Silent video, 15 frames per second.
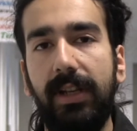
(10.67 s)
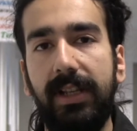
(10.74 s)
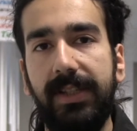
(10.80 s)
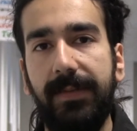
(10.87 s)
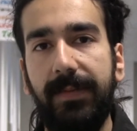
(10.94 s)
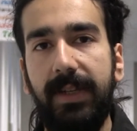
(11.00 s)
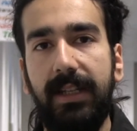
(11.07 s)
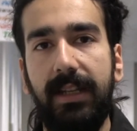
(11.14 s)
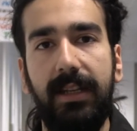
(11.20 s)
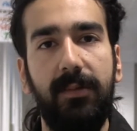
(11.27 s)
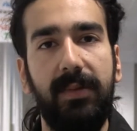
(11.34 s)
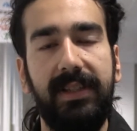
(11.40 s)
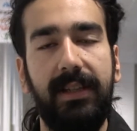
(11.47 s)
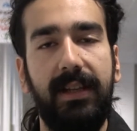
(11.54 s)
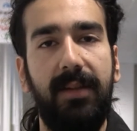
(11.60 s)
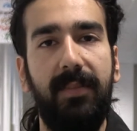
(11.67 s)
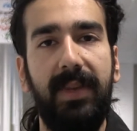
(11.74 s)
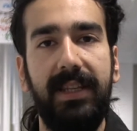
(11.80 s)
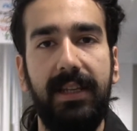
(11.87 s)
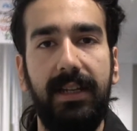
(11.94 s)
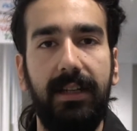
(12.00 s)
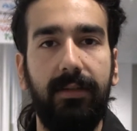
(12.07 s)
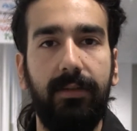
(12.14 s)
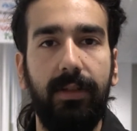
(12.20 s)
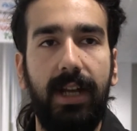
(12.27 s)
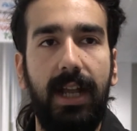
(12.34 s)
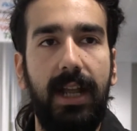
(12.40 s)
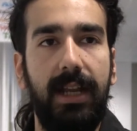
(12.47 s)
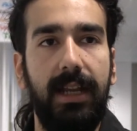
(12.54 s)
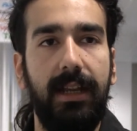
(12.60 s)
la sfida di questa campagna
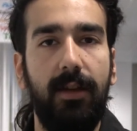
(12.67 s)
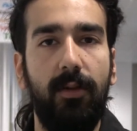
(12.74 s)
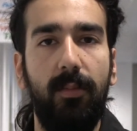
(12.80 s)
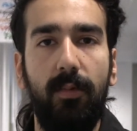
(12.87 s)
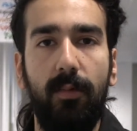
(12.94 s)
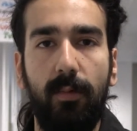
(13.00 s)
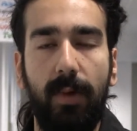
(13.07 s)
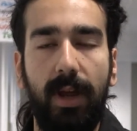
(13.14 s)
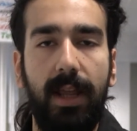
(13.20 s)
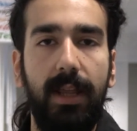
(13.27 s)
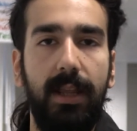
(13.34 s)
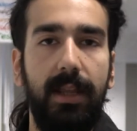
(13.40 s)
elettorale che comunque